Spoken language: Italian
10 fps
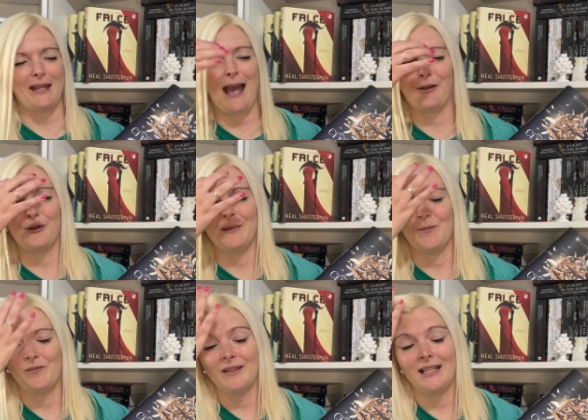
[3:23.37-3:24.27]
Ecco,
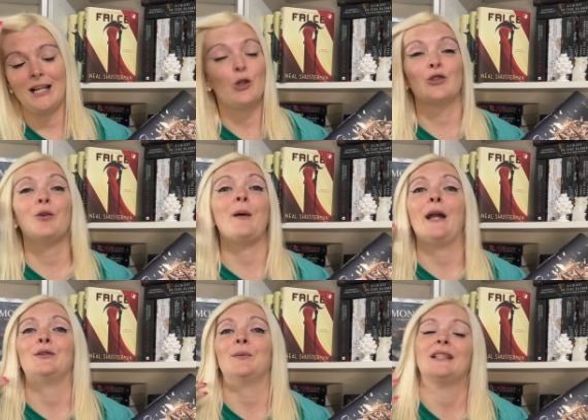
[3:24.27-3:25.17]
l'ho
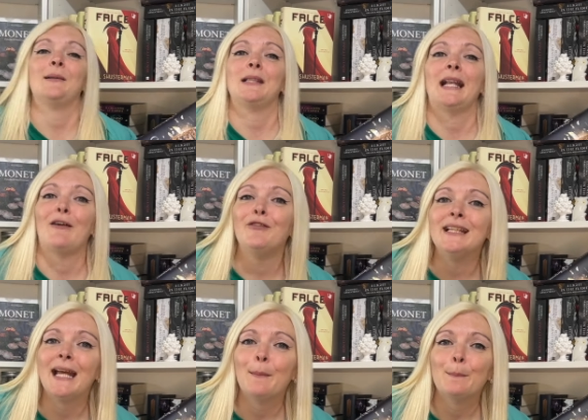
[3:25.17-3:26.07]
scoperto perché alla
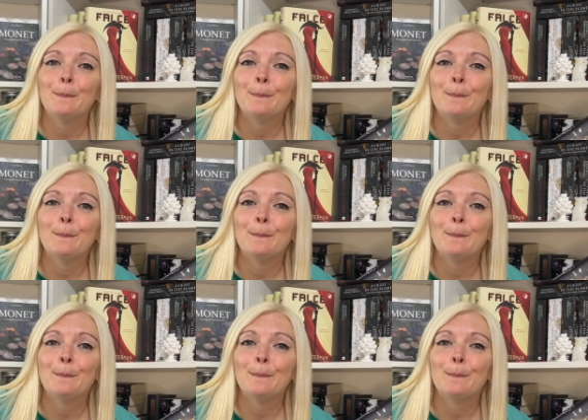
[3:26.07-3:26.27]
fine